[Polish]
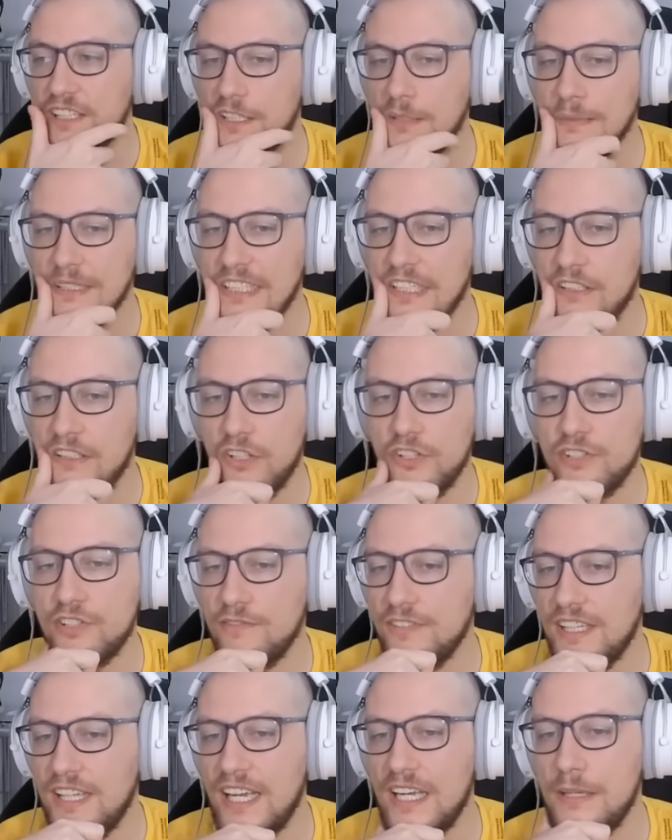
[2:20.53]
gdyby nie to,
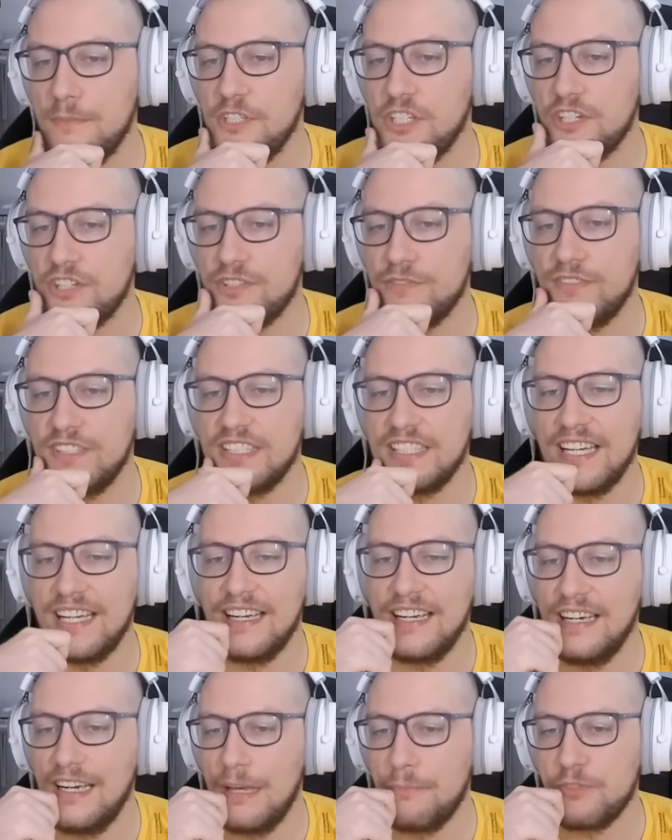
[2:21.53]
że wydaje mi się, że
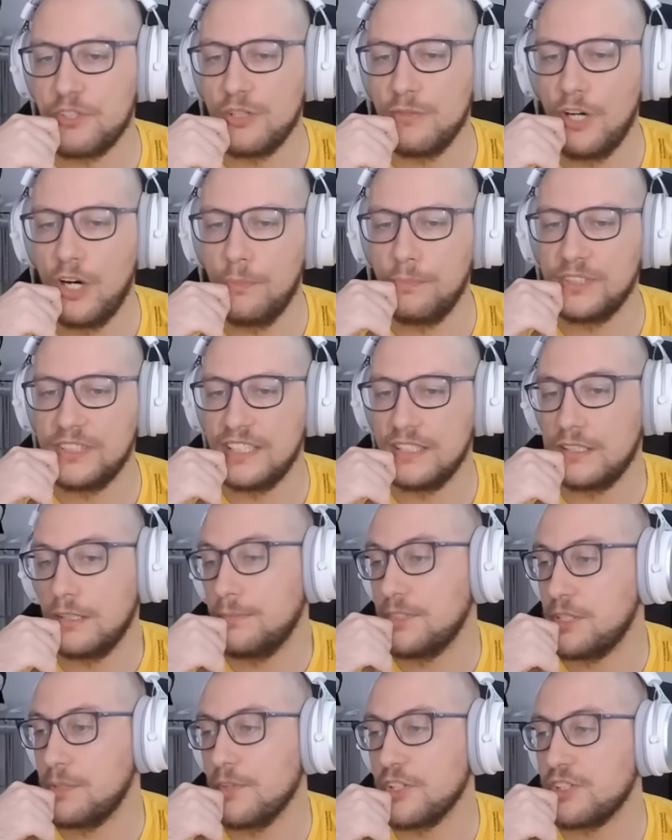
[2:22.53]
widzę lepszą opcję,
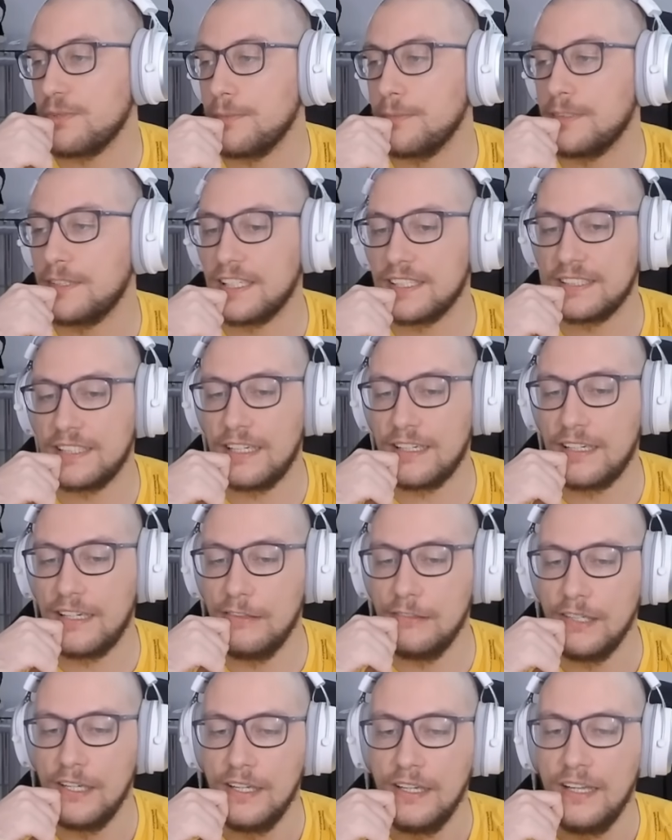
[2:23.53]
to być może bym tak
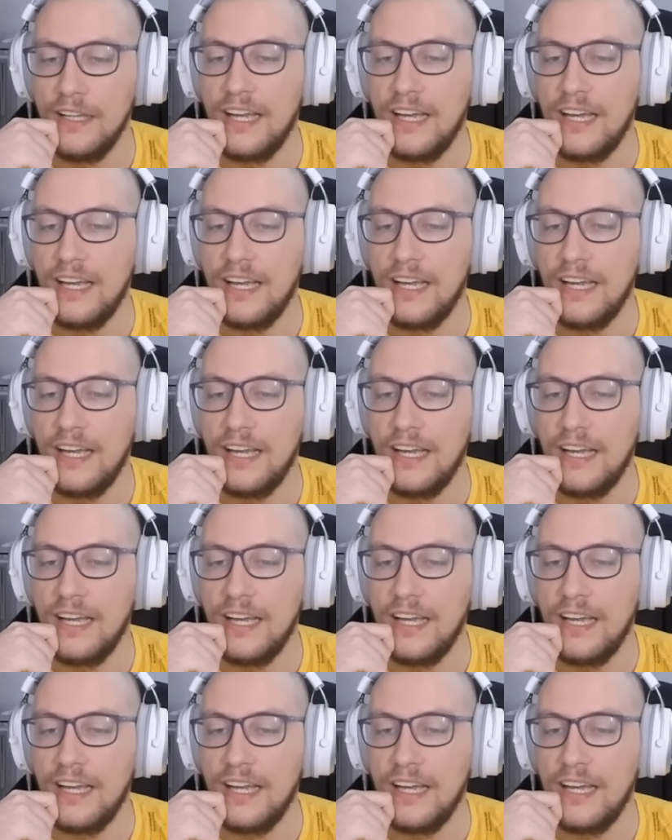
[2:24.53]
zagrał,